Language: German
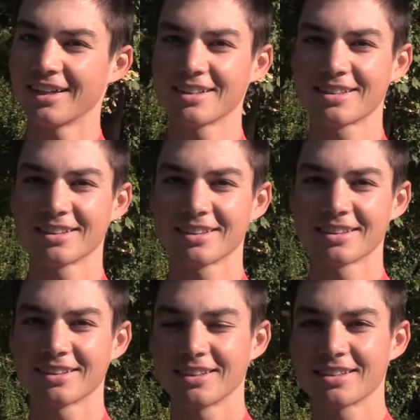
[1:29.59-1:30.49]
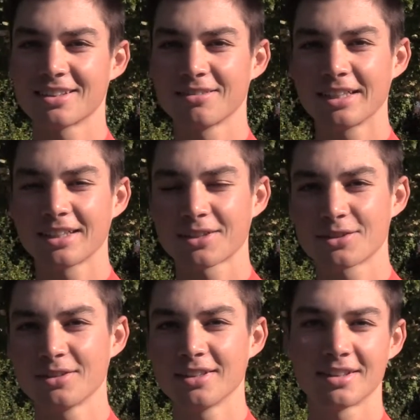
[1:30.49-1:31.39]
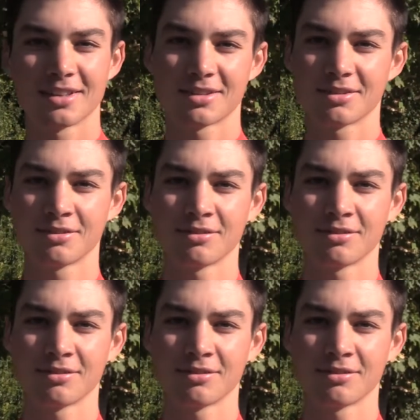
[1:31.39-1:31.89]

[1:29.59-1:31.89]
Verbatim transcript: Also da hat es wirklich geschüttet als,